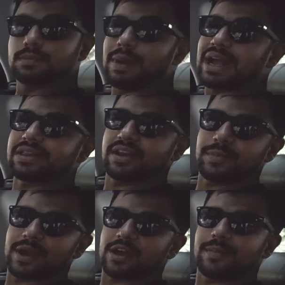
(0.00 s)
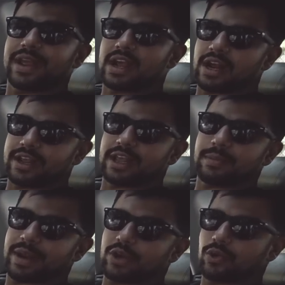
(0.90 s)
बैक सीट पे अगर मैं ये गाड़ी की
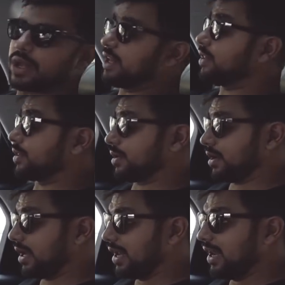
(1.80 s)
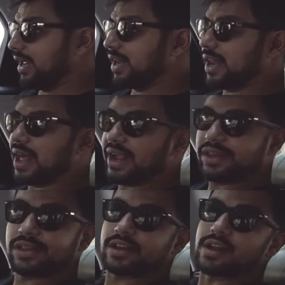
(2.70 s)
बैठू ना इट्स रियली
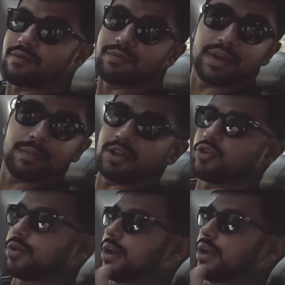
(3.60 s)
नाइस एंड कंफर्टेबल जो